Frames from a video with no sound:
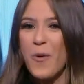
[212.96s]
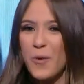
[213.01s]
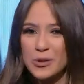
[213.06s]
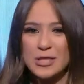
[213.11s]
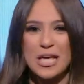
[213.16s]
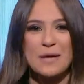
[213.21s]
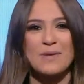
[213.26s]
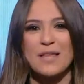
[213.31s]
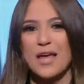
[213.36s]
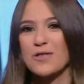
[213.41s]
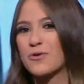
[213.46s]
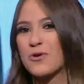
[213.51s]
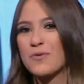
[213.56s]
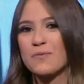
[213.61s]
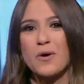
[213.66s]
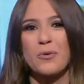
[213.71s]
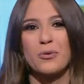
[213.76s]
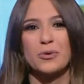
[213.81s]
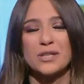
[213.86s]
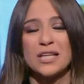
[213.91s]
ودايما هنكون
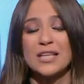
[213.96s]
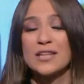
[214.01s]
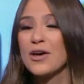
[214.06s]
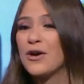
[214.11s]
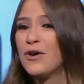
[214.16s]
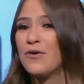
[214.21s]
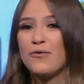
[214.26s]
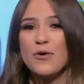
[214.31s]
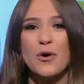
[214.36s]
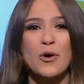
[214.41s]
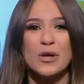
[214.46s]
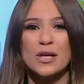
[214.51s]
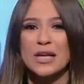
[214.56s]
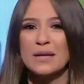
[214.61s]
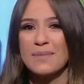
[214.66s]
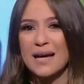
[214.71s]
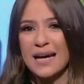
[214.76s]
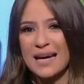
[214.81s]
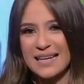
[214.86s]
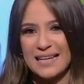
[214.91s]
موجودين في كل
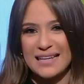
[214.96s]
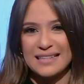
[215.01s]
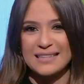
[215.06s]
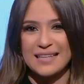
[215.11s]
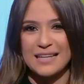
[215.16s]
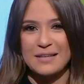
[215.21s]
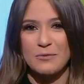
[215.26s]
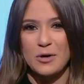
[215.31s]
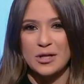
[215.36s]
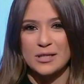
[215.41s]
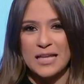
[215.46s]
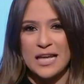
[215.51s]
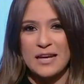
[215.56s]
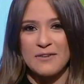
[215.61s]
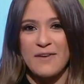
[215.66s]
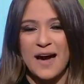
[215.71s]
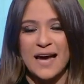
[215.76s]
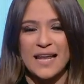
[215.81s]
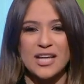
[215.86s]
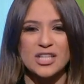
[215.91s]
المجالات
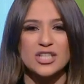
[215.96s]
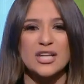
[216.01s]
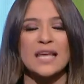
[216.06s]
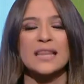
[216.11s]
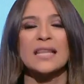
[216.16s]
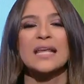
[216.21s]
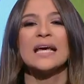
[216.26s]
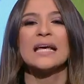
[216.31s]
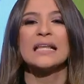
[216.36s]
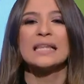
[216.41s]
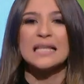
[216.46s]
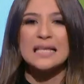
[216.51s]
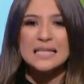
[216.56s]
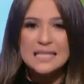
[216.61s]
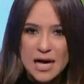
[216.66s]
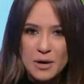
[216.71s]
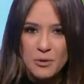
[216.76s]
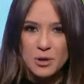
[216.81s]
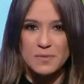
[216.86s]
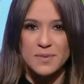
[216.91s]
المختلفه علشان
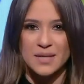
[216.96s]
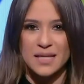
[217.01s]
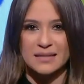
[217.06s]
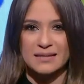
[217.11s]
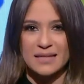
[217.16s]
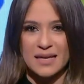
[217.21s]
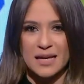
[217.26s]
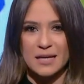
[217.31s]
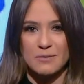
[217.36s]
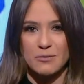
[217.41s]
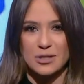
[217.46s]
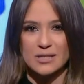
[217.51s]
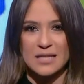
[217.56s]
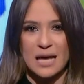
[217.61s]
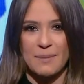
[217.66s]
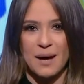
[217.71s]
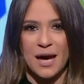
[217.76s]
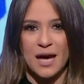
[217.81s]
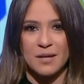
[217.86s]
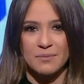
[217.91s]
نزود من انتاج
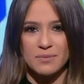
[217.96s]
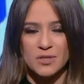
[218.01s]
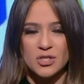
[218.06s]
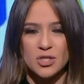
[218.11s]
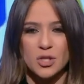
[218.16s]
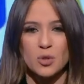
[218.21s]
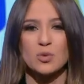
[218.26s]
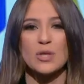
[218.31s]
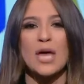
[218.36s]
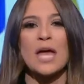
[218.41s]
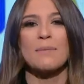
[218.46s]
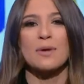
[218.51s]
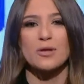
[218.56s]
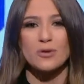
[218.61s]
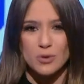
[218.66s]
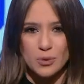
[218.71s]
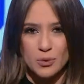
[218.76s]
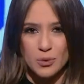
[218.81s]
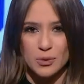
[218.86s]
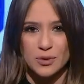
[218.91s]
المجتمع المصري ودايما
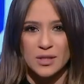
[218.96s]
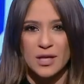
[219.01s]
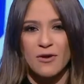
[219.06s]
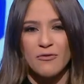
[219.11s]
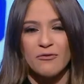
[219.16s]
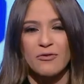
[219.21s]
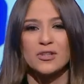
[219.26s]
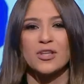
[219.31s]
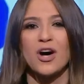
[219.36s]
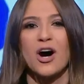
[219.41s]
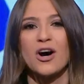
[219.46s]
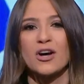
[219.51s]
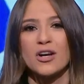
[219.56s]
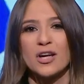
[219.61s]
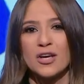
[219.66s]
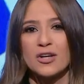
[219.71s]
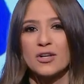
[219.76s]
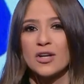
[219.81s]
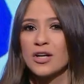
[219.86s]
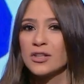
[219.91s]
نكون في ظهر
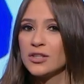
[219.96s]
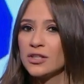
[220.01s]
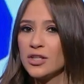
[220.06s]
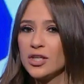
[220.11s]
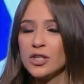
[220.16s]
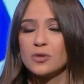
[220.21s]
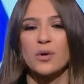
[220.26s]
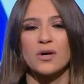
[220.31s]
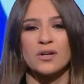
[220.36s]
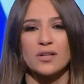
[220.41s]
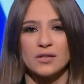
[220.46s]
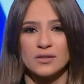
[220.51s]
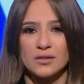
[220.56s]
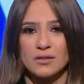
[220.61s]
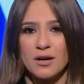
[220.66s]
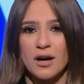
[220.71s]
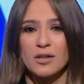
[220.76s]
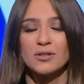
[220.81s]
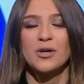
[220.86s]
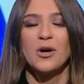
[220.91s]
الرياضيين
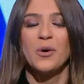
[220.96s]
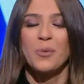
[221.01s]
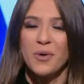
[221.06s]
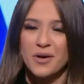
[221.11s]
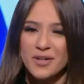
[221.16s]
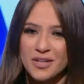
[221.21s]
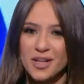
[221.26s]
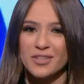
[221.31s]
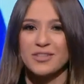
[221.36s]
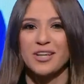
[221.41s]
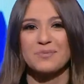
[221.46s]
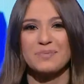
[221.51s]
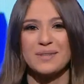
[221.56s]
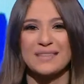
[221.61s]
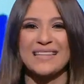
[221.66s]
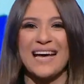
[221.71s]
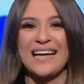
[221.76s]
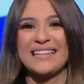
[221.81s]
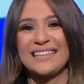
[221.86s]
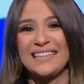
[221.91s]
والرياضيات والرياضات
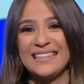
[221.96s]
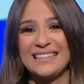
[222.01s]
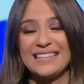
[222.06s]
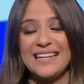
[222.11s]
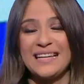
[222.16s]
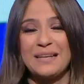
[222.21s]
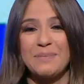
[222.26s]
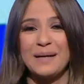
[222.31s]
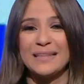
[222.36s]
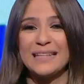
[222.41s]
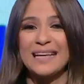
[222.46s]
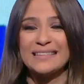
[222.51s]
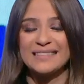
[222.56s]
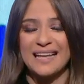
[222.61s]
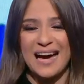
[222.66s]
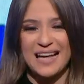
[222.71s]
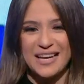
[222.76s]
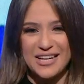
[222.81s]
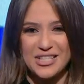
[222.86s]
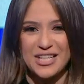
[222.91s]
بالتحديد البنات
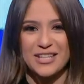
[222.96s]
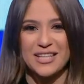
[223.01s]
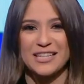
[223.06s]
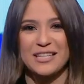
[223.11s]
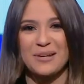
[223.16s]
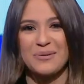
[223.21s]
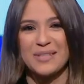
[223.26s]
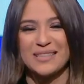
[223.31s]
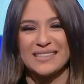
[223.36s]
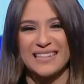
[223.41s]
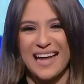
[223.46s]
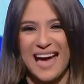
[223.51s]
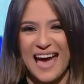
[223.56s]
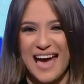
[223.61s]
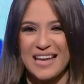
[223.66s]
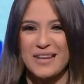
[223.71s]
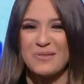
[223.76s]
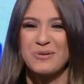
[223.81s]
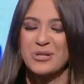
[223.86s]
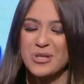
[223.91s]
علشان التوقيت
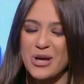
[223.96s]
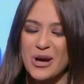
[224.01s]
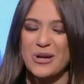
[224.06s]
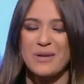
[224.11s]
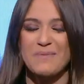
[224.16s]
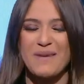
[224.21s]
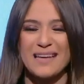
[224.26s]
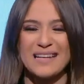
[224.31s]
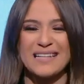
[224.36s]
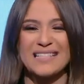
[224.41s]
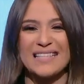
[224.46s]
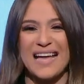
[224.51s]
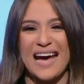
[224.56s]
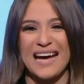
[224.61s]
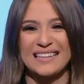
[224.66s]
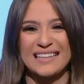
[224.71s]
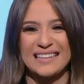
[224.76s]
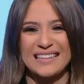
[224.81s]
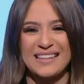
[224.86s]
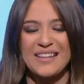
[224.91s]
الحالي وشهر مارس
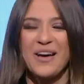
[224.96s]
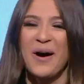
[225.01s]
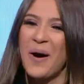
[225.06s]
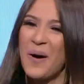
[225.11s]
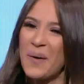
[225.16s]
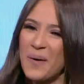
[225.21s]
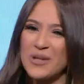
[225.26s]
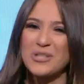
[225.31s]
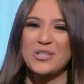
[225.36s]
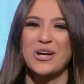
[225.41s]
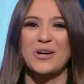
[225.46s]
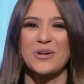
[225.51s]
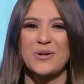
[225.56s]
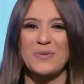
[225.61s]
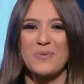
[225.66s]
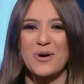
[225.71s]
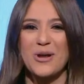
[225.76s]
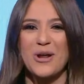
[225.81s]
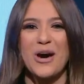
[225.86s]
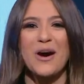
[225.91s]
تحديدا هو شهر
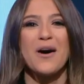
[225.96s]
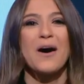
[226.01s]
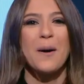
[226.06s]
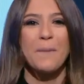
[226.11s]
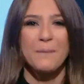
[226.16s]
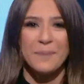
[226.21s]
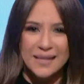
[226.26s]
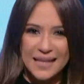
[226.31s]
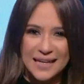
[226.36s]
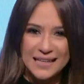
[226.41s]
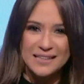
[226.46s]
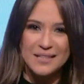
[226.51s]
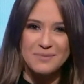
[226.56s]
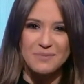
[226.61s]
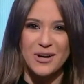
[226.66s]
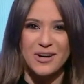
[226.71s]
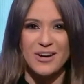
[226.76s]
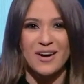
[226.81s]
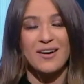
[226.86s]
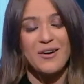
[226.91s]
المراه من عيد
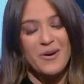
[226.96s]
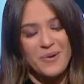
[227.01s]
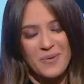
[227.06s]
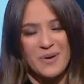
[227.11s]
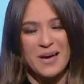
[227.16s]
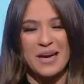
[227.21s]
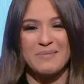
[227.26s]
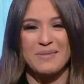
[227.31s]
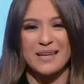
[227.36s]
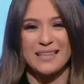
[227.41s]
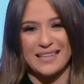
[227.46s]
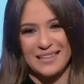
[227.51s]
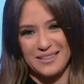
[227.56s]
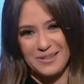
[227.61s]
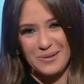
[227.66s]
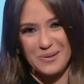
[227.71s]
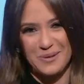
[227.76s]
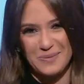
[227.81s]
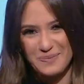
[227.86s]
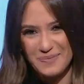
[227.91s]
المراه وكمان عيد
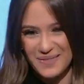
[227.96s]
الام